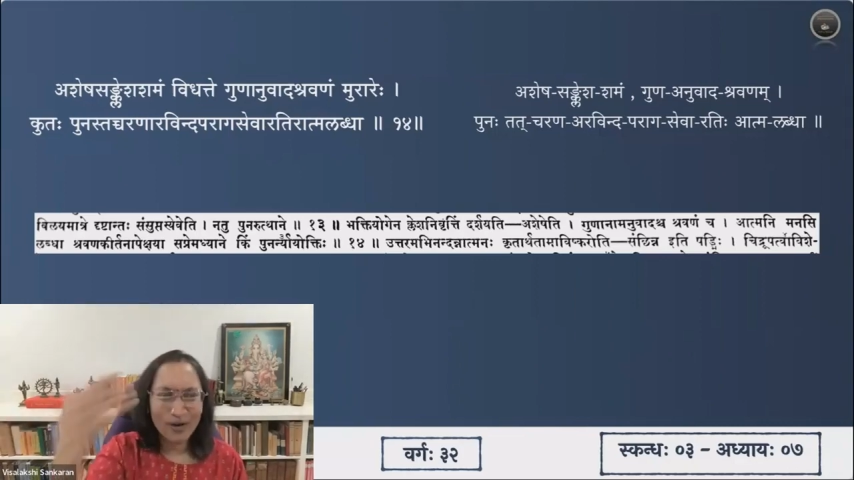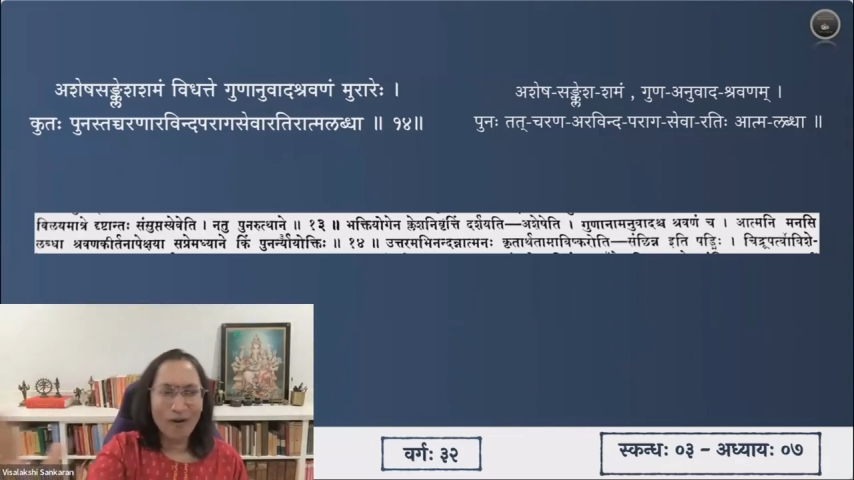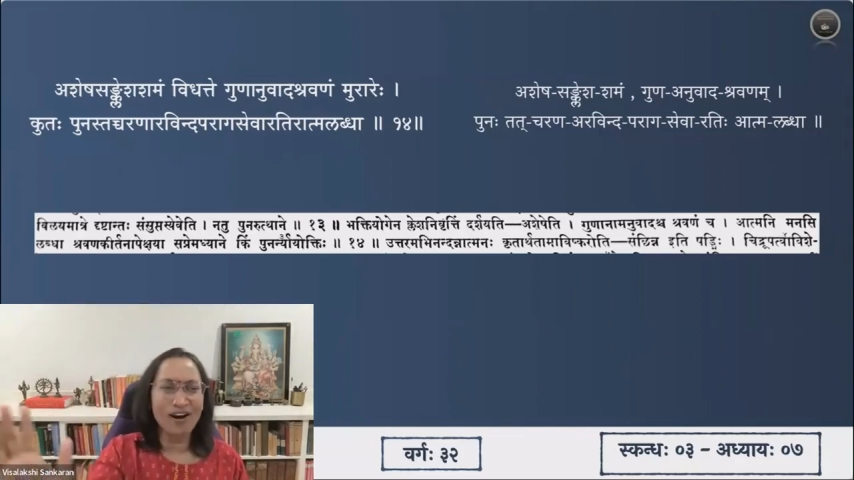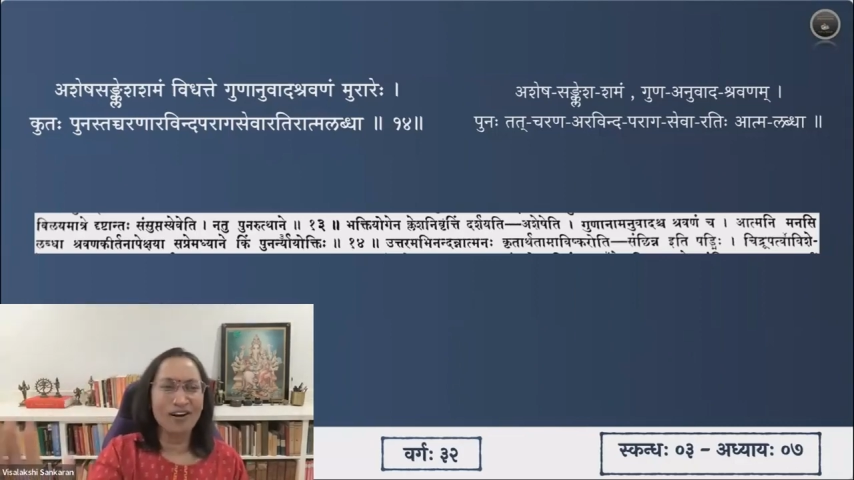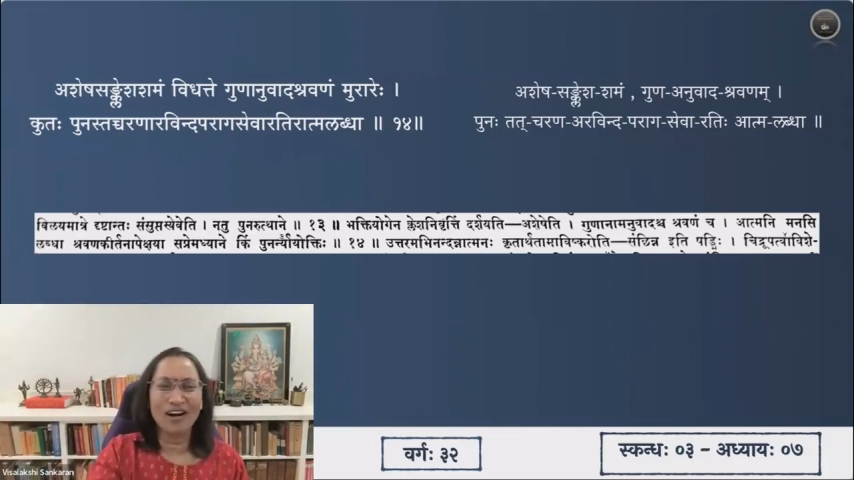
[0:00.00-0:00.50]

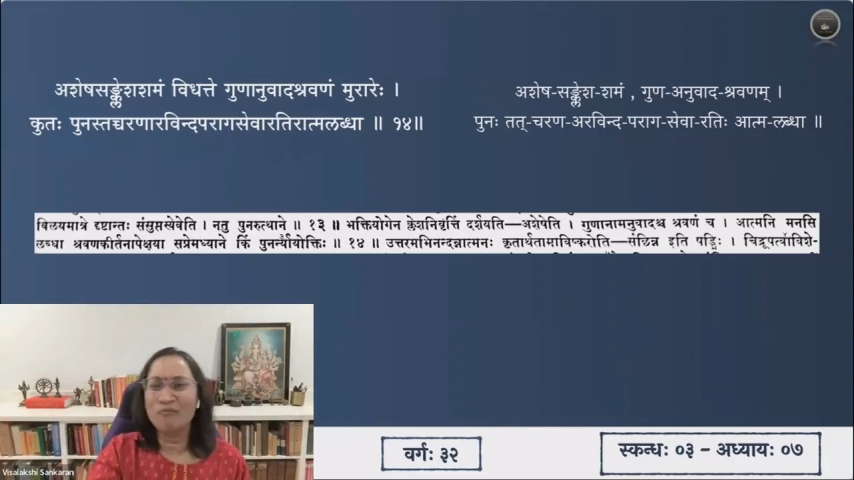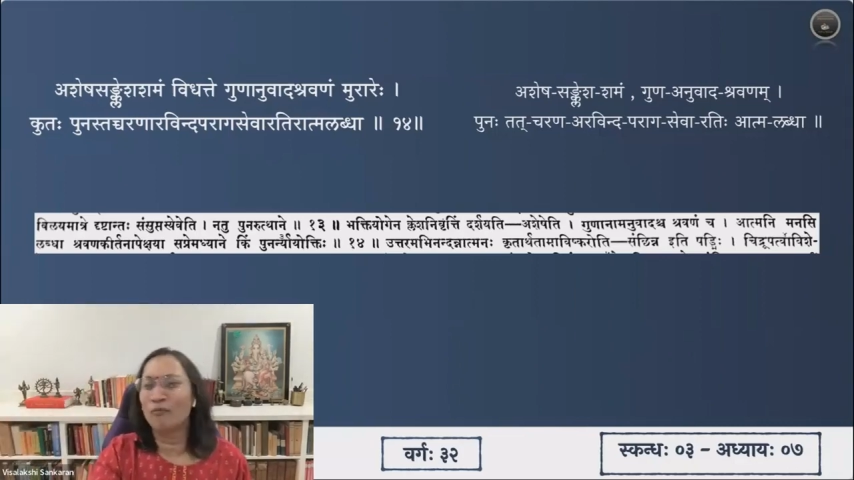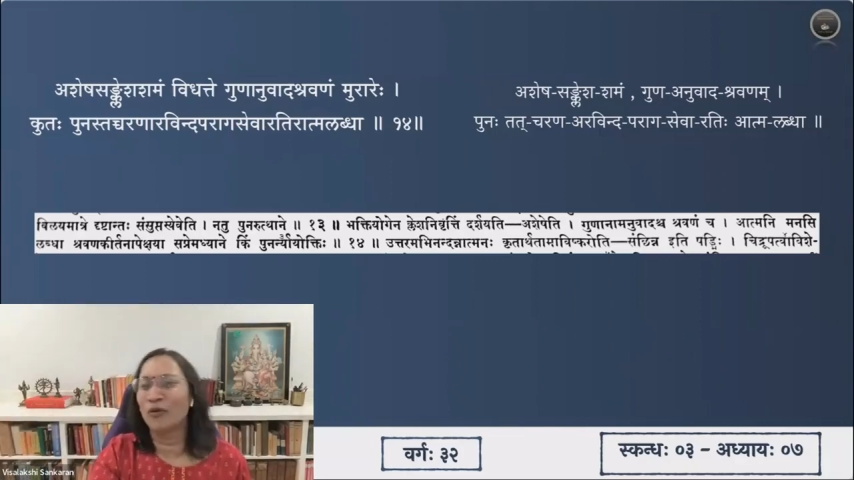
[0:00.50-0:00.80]
ஸ்லோகங்கள்